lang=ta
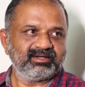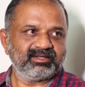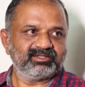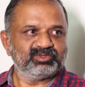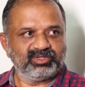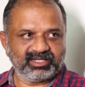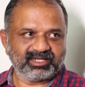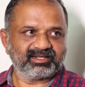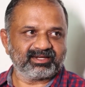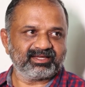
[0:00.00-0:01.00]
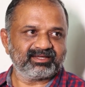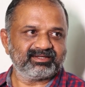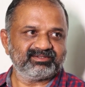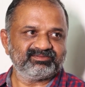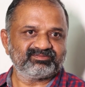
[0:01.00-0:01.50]
நான் ஜூனியராக இருக்கிறேன்
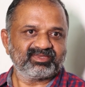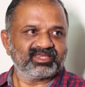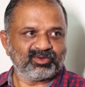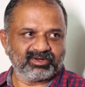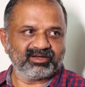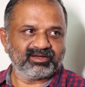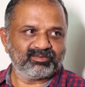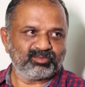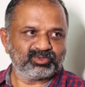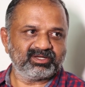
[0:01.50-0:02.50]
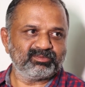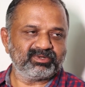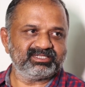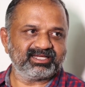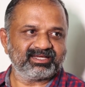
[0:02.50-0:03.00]
நான் உங்கள் புத்தகம்
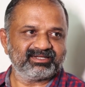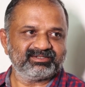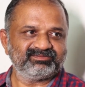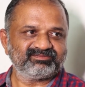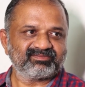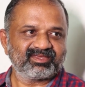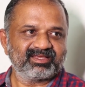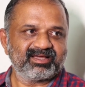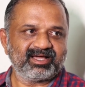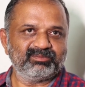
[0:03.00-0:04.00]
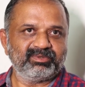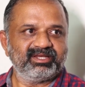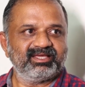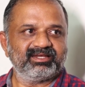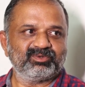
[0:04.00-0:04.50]
படித்தேன் அது
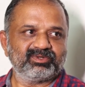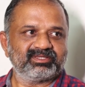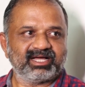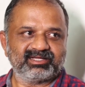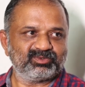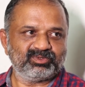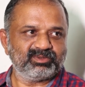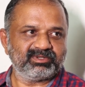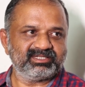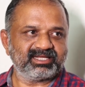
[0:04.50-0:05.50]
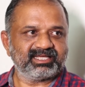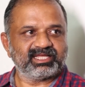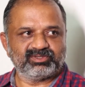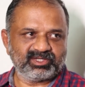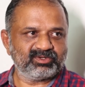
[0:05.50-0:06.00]
பெரிய எனக்கு ஒரு தாக்கத்தை உண்டு பண்ணிச்சு நான்
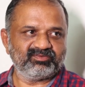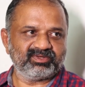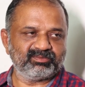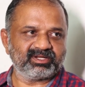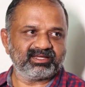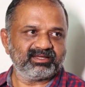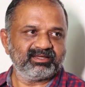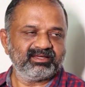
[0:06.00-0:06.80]
ஏதாவது செய்யணும்னு விரும்புகிறேன்